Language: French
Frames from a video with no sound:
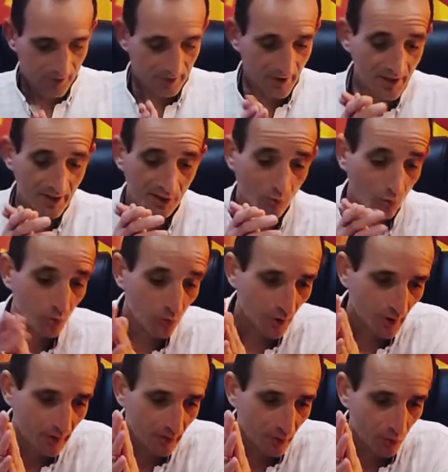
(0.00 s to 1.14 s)
c'est inattendu,
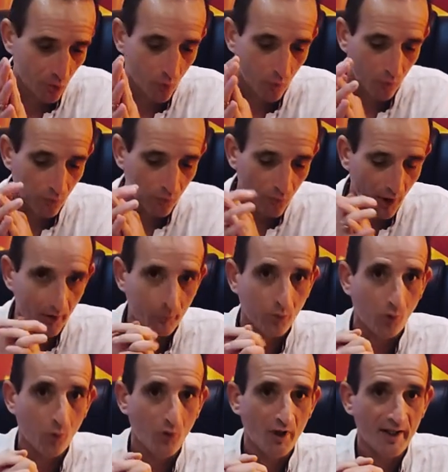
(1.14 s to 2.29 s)
hein. Donc on voit,
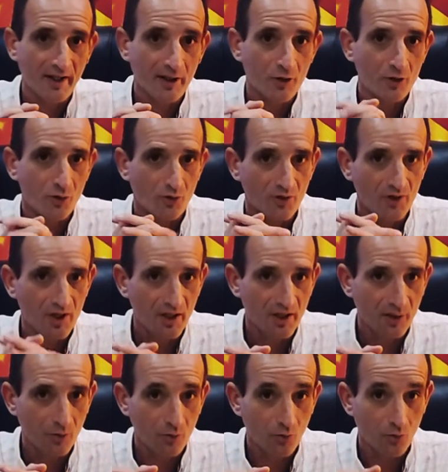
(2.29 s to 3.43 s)
pour moi, il y a quelque chose
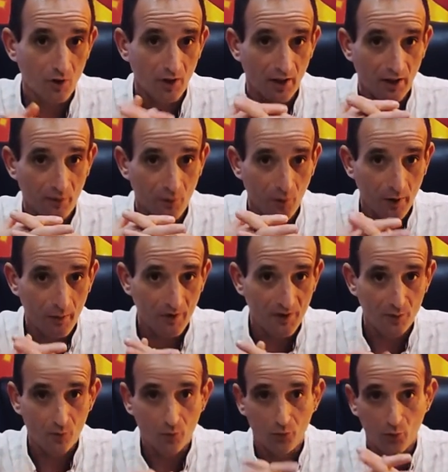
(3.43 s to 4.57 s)
d'inattendu qui arrive dans la
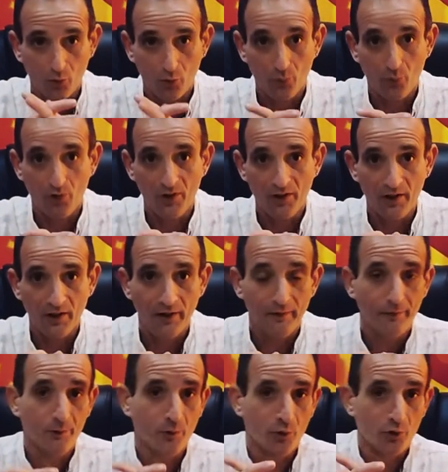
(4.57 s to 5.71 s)
maison, dans le
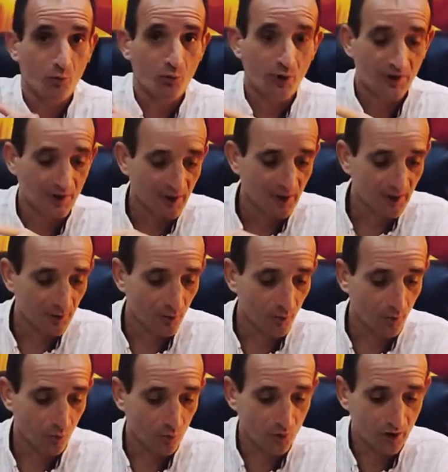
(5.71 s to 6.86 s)
foyer, sur ce mois de
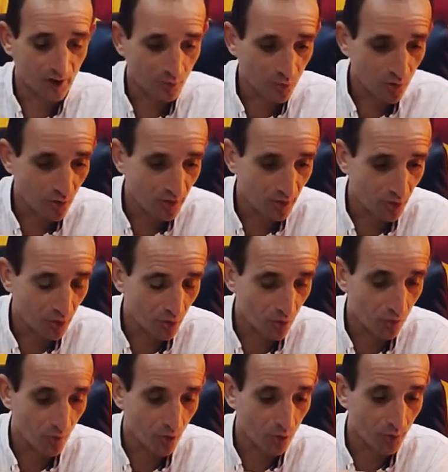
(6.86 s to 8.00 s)
décembre. On nous dit attention à ce
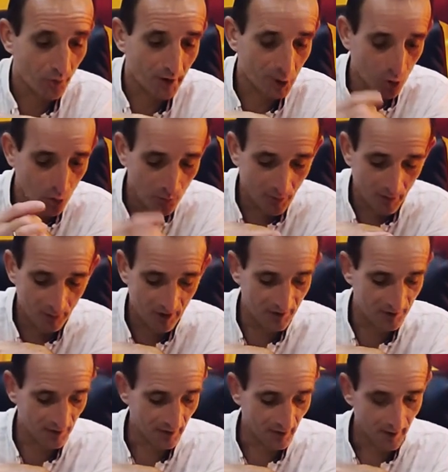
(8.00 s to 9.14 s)
changement de pas
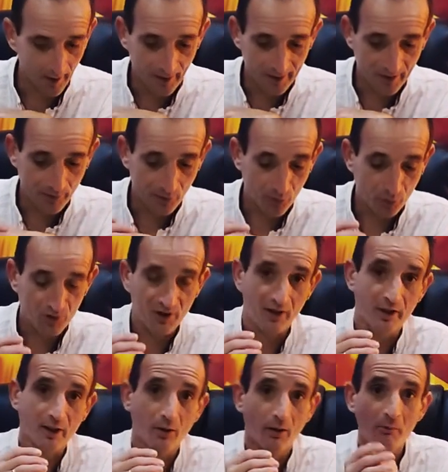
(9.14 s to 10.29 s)
culpabiliser. Ça peut
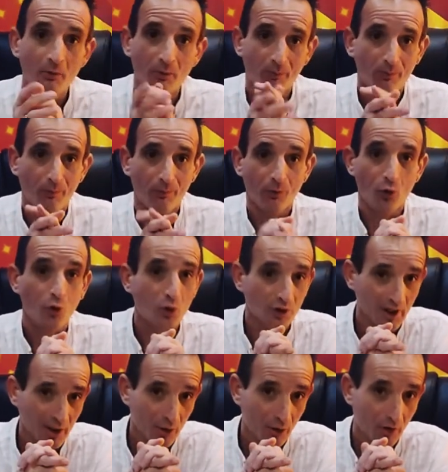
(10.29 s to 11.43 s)
concerner quand même le
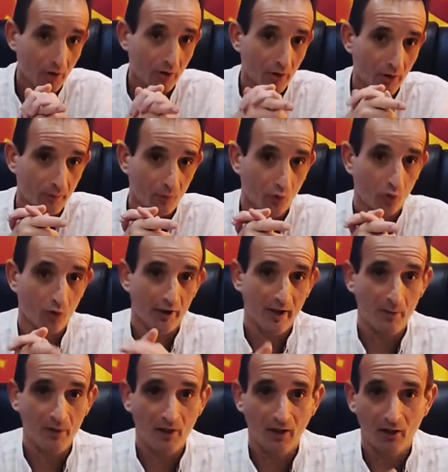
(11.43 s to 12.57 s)
côté cœur. Donc il y
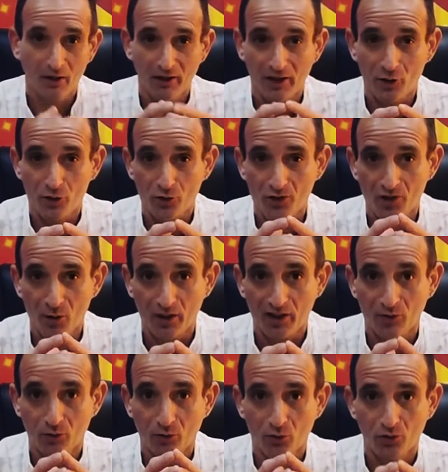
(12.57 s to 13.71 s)
a bien quelque chose qui en
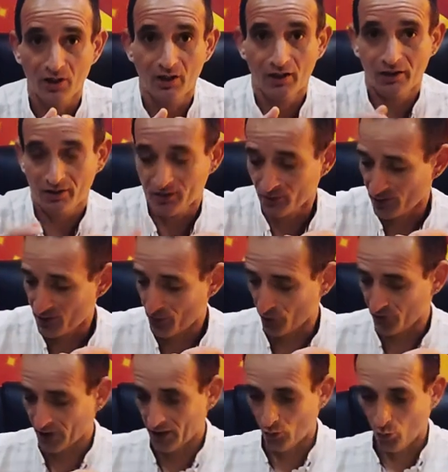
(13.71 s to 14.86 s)
attend côté
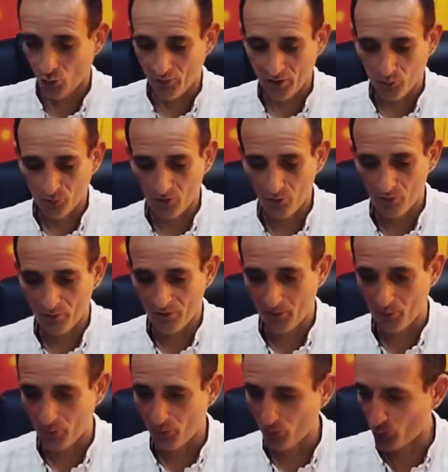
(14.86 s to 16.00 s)
sentimental. On va continuer un petit
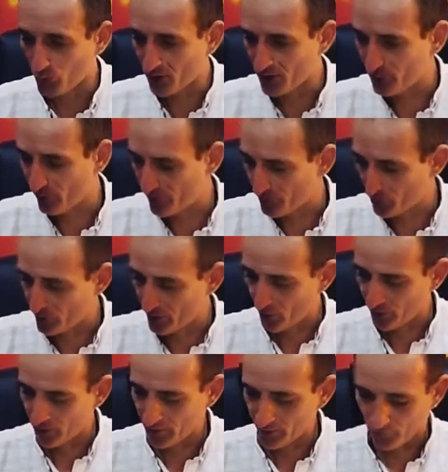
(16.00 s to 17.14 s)
peu plus haut. Qu'est-ce que vous pouvez me donner
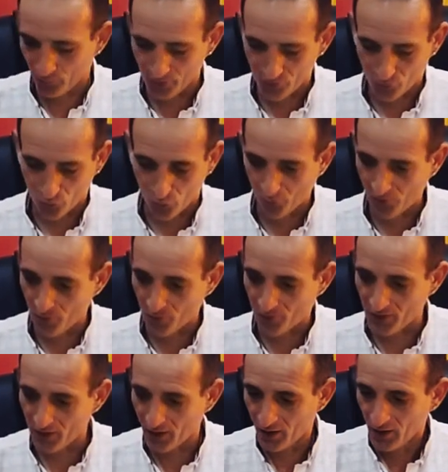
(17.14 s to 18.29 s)
en information
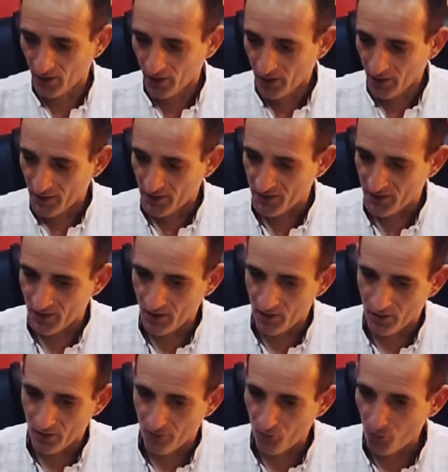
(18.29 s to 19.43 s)
complémentaire, s'il
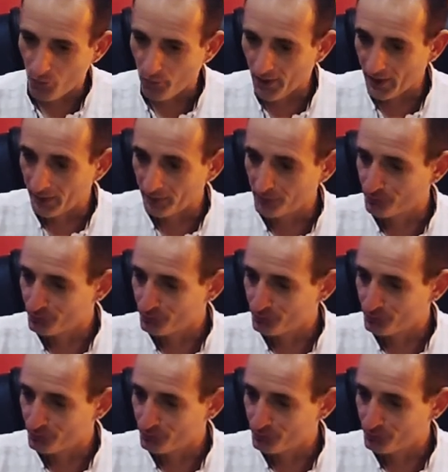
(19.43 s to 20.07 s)
vous plaît